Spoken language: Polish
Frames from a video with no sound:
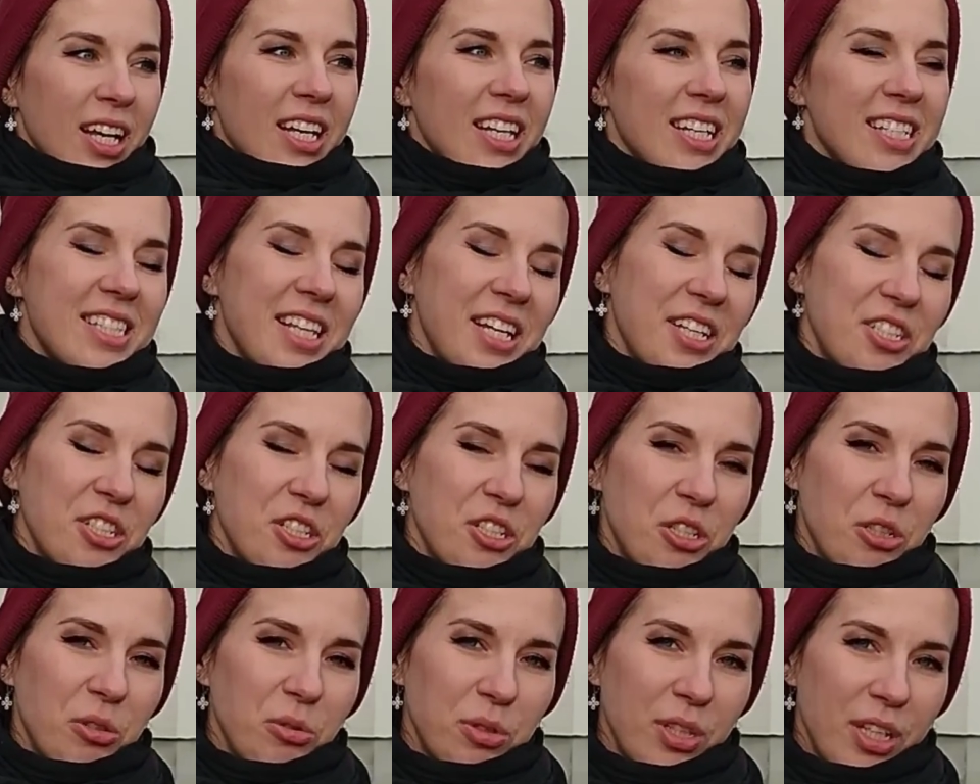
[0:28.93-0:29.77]
e,
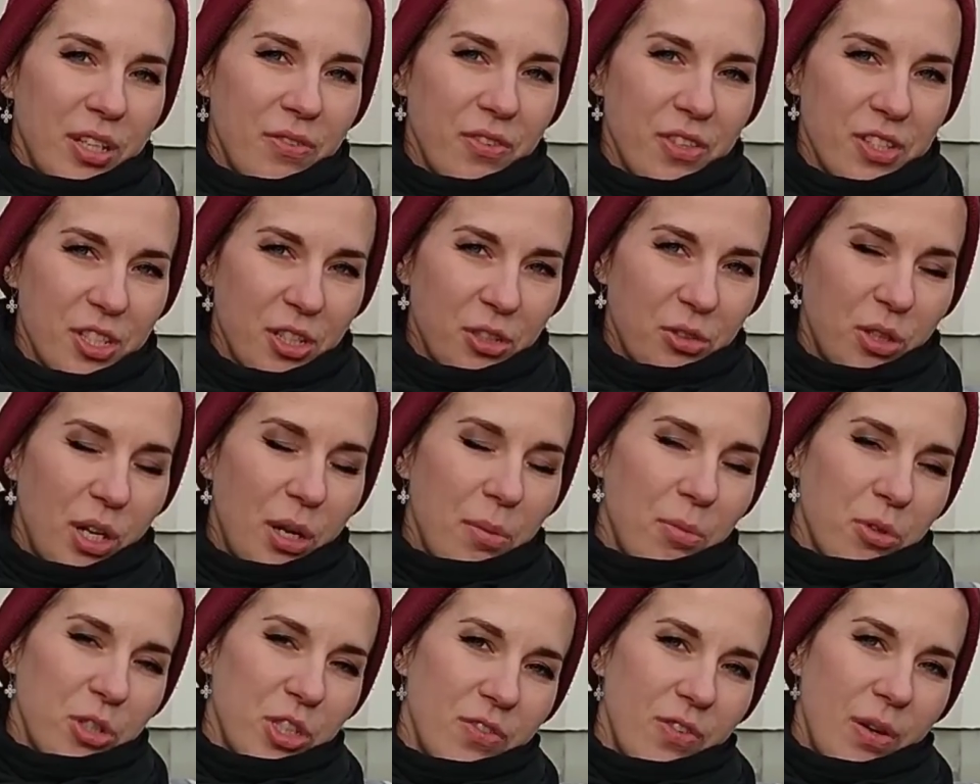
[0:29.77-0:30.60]
znajdziecie tutaj wiedzę,
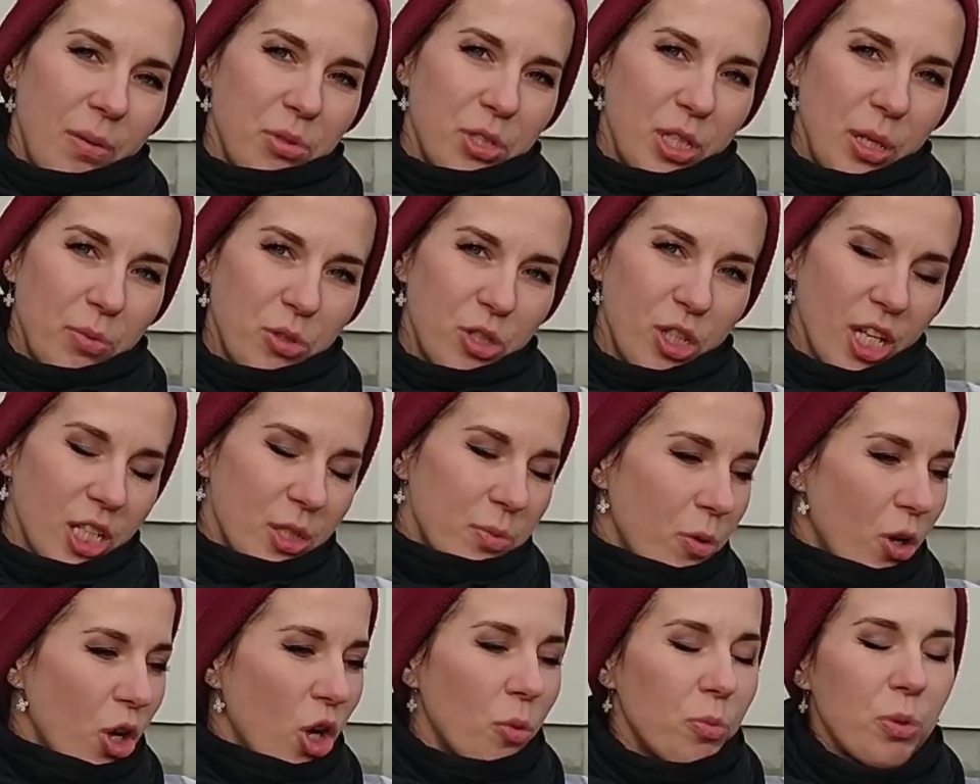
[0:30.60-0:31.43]
która może Wam się
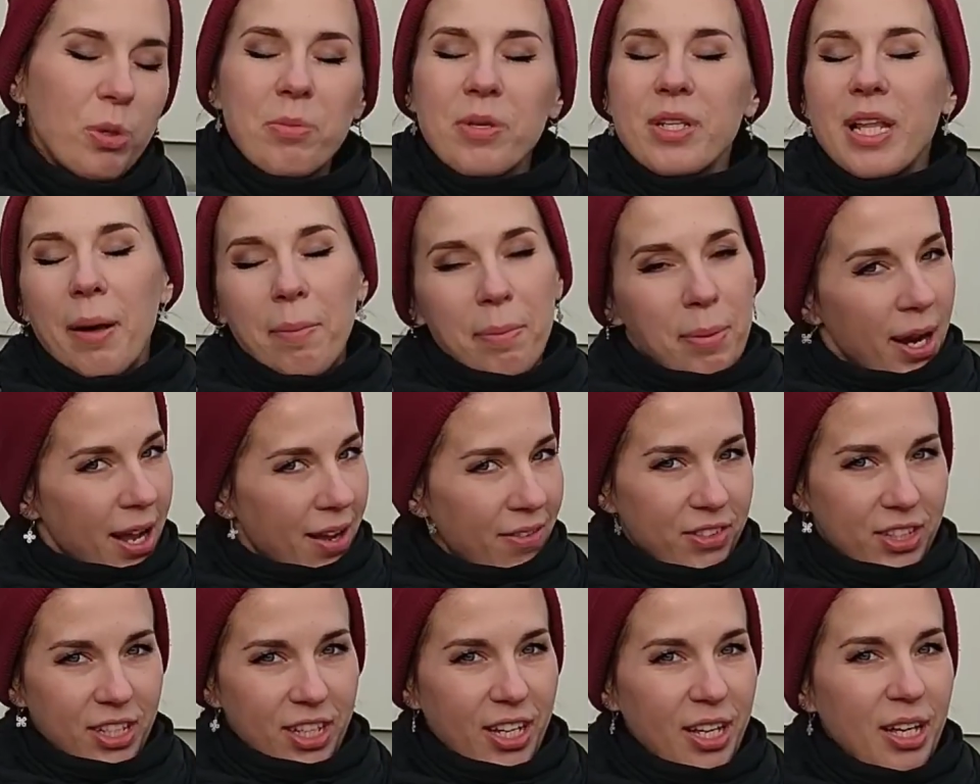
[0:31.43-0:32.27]
przydać, bo robimy
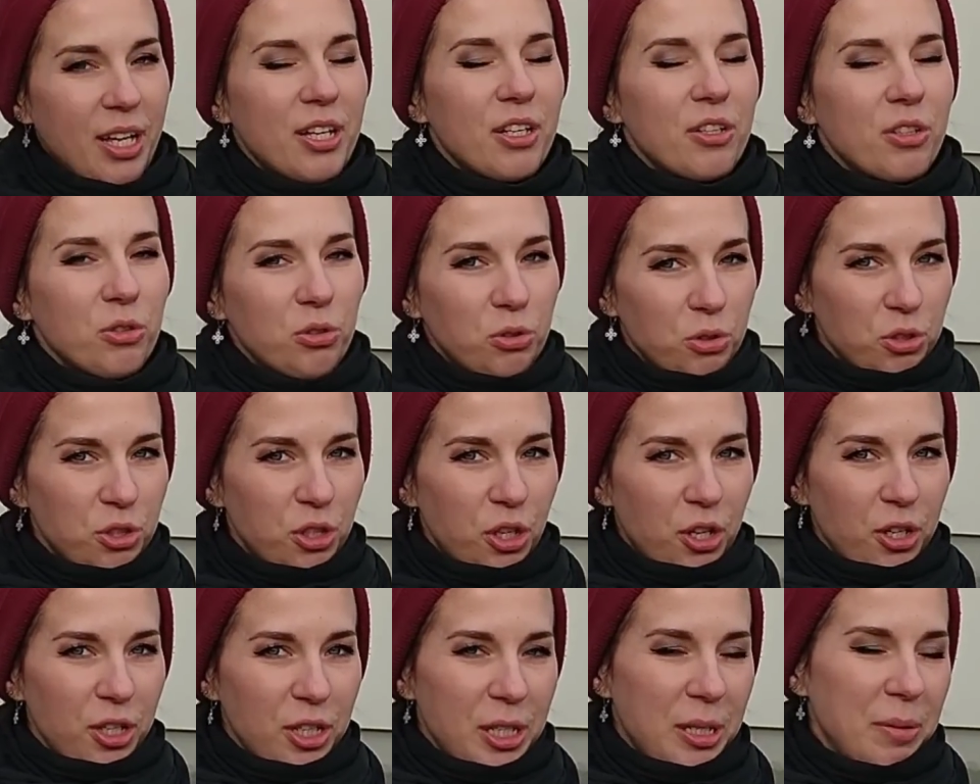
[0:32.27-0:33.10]
naprawdę
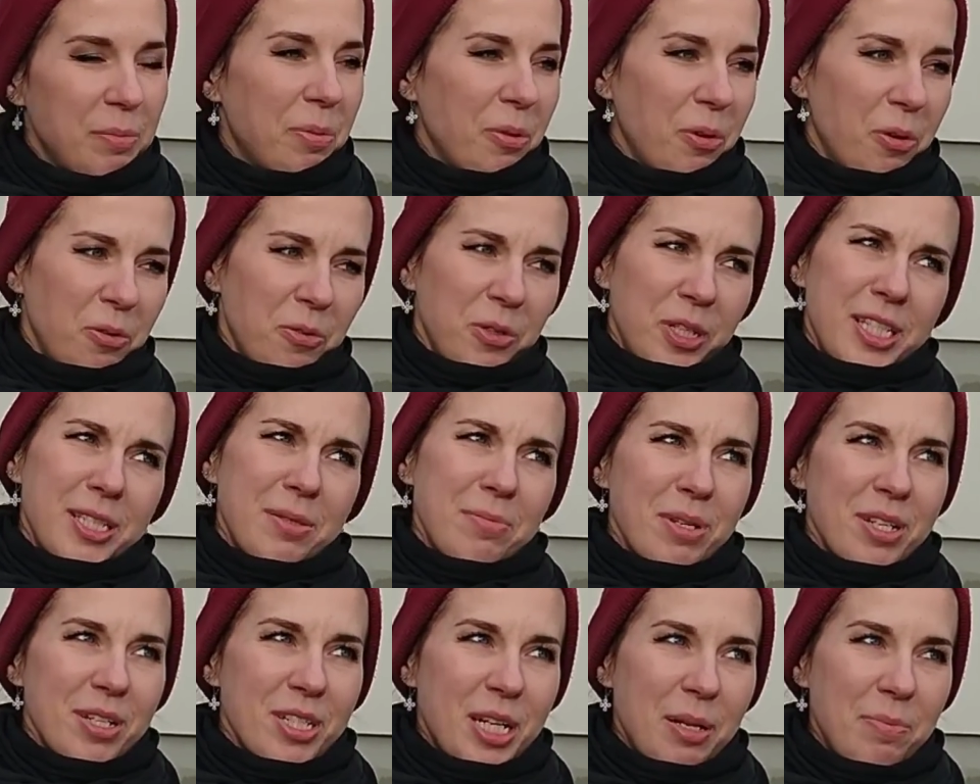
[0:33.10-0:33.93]
dużo i
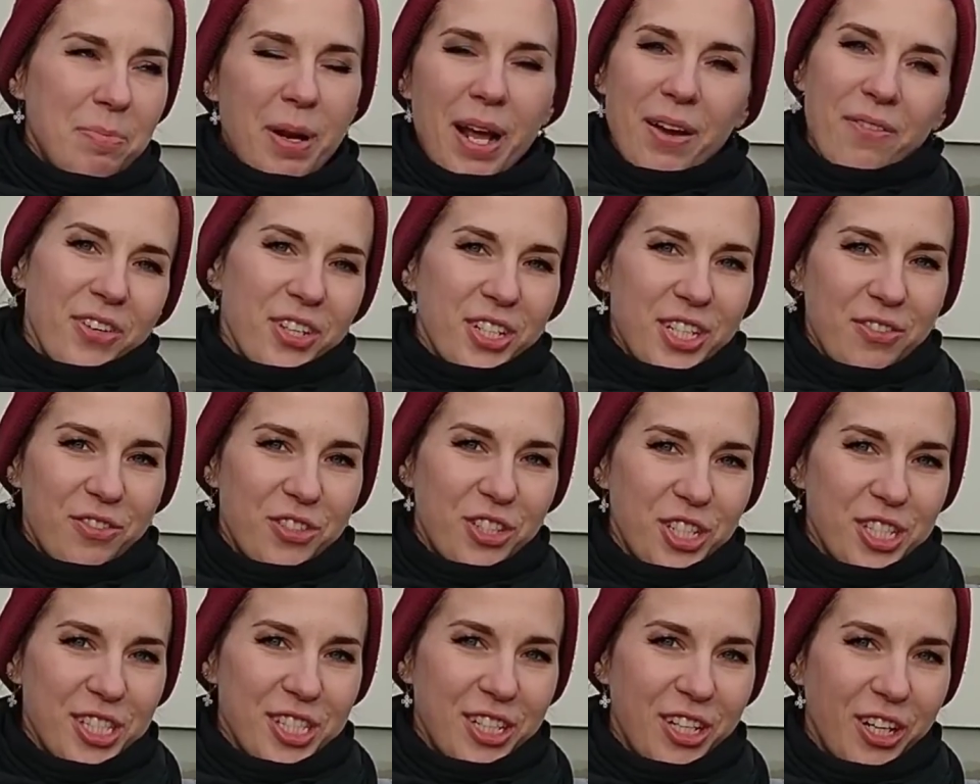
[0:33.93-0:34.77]
powiedzmy, że prawie że
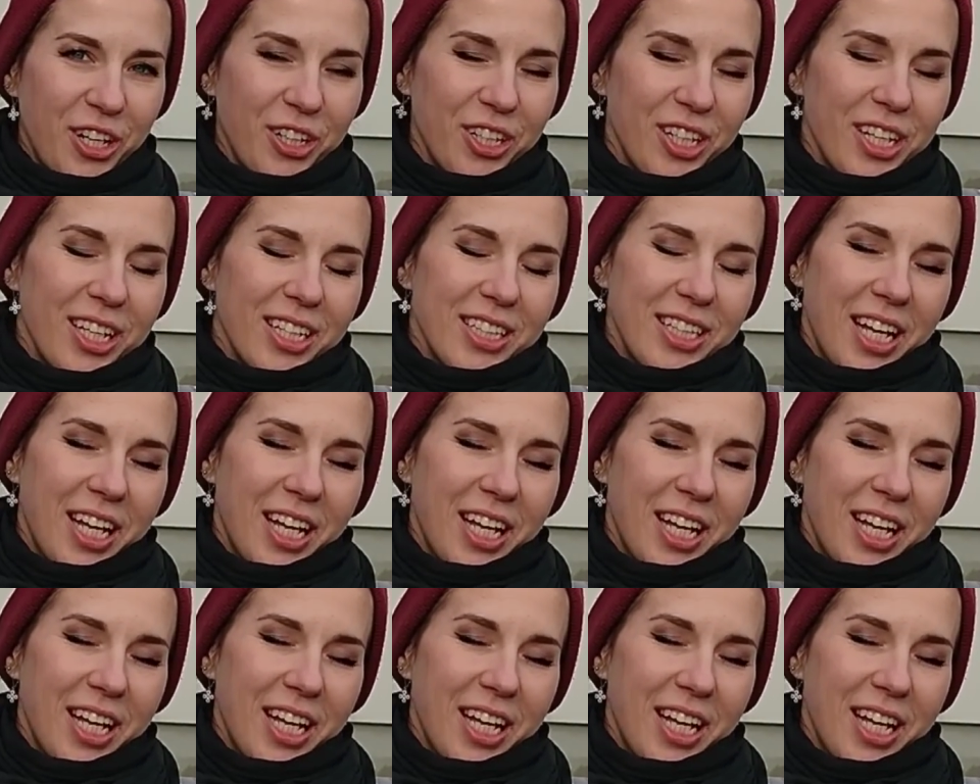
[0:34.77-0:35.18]
wszystko.